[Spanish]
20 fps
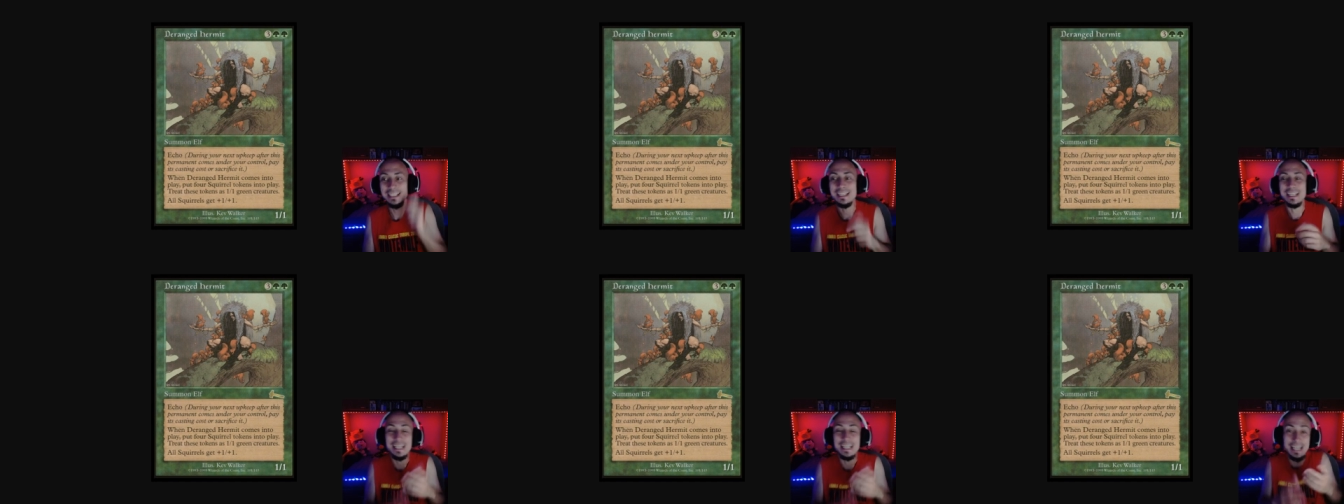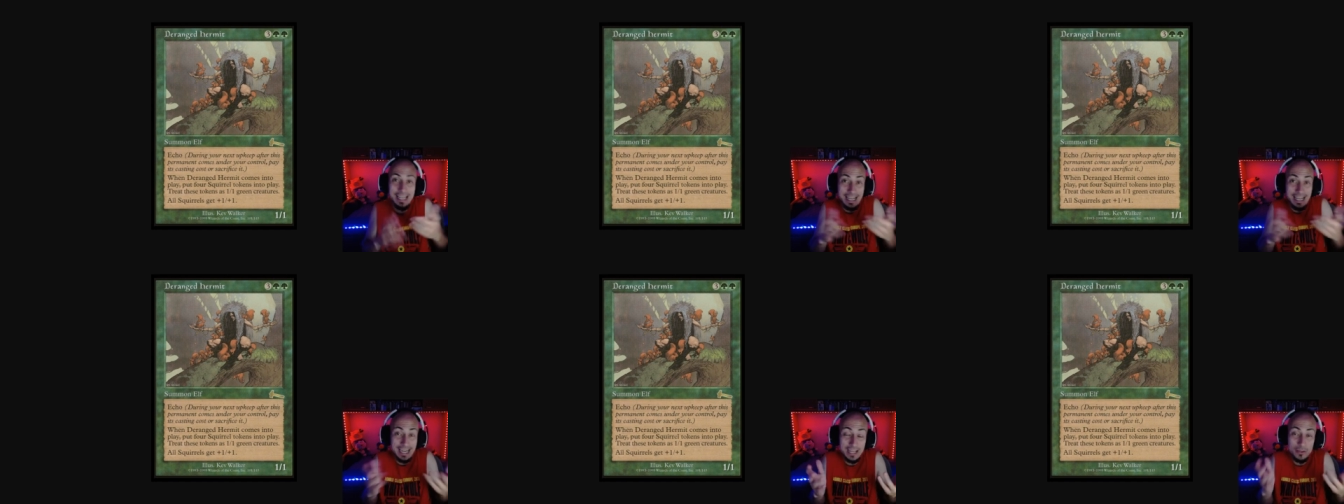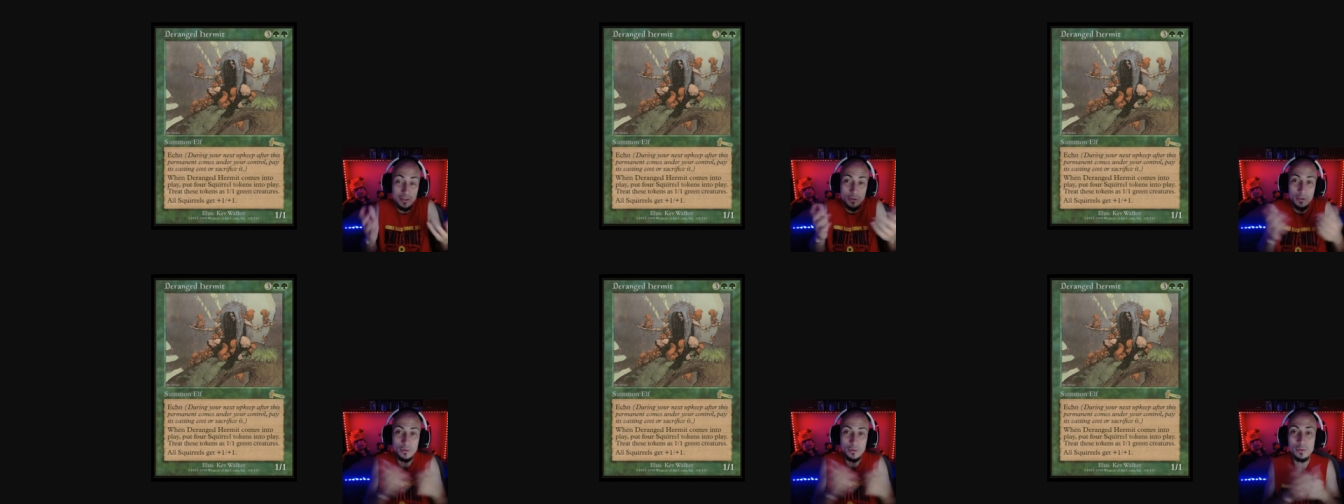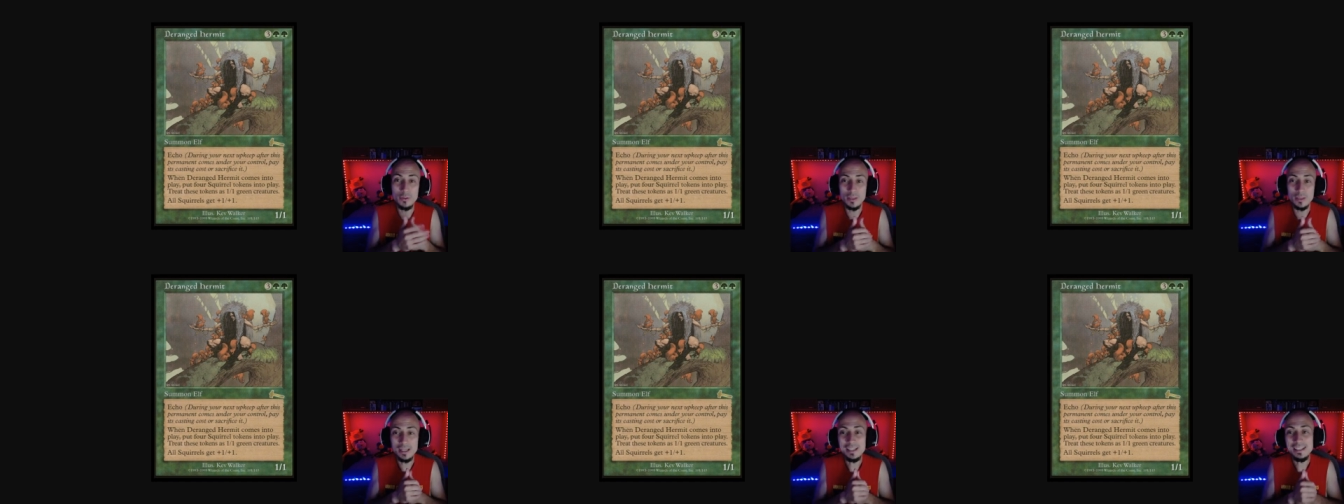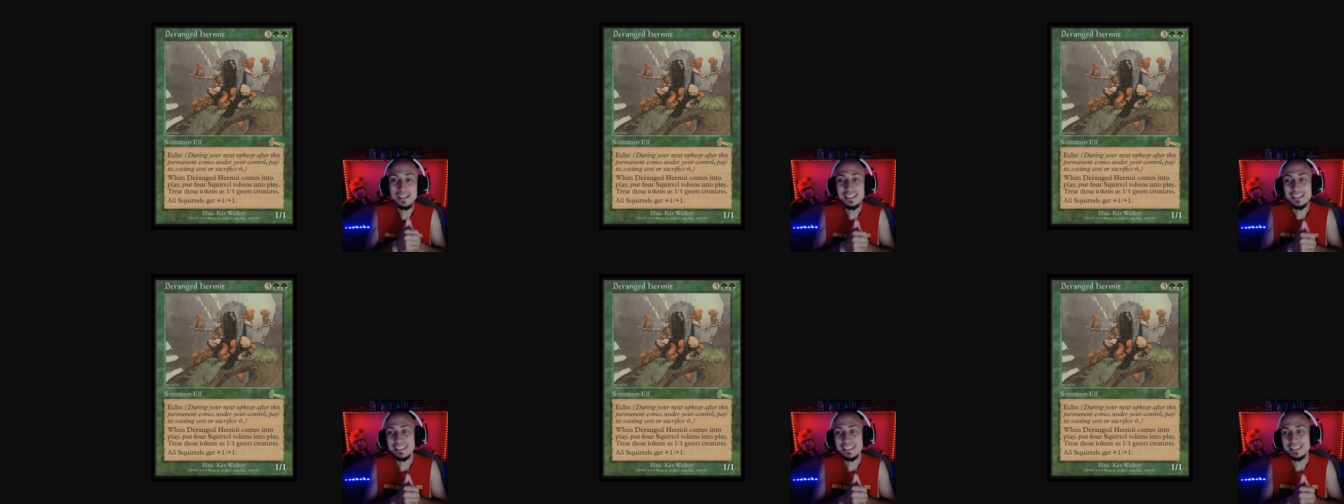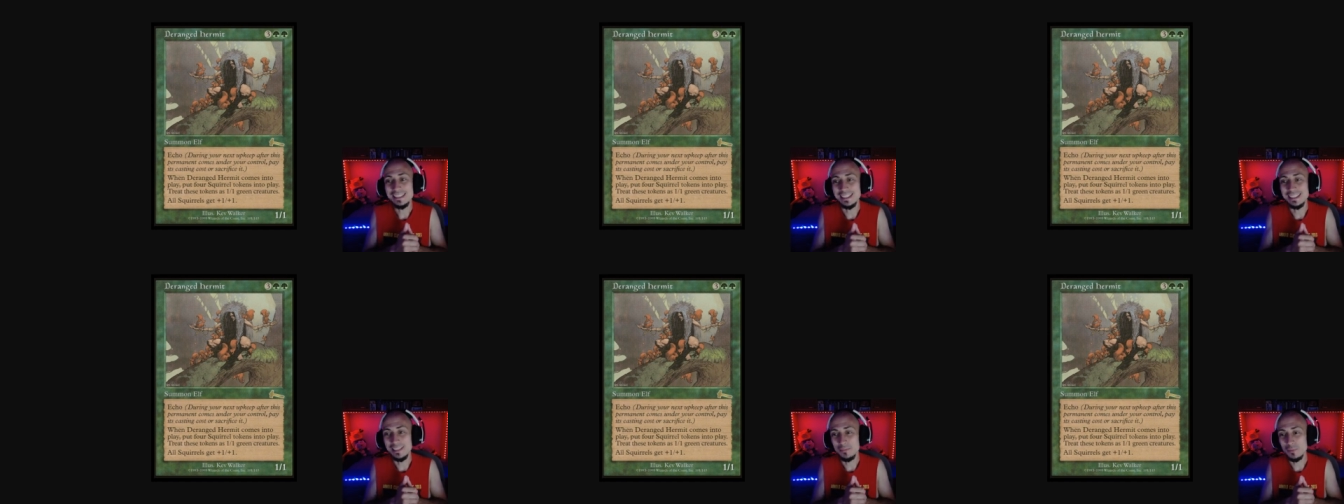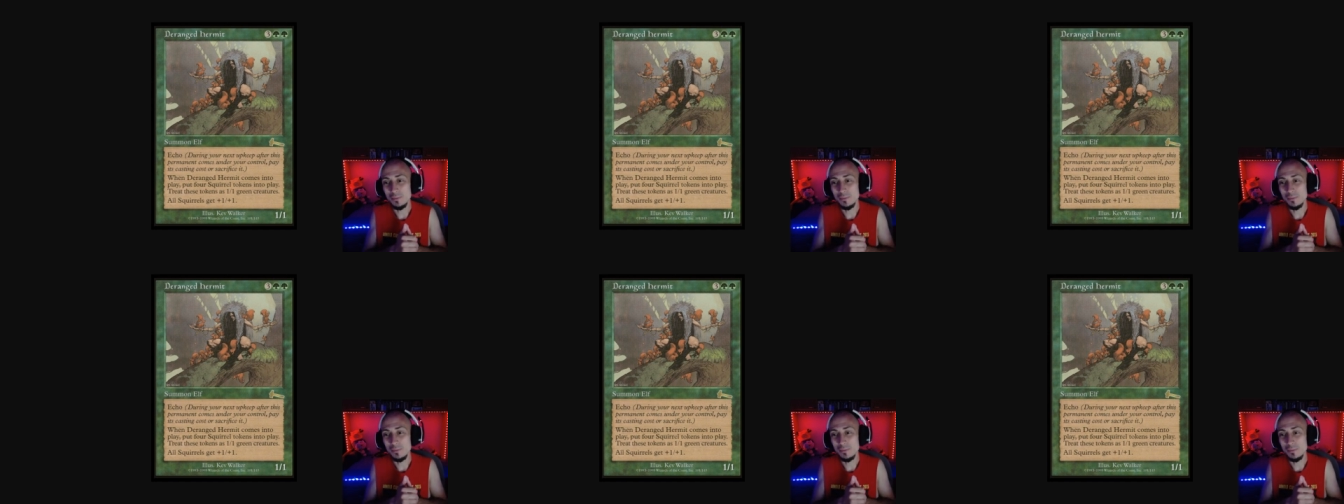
Legado de Urza, tenemos,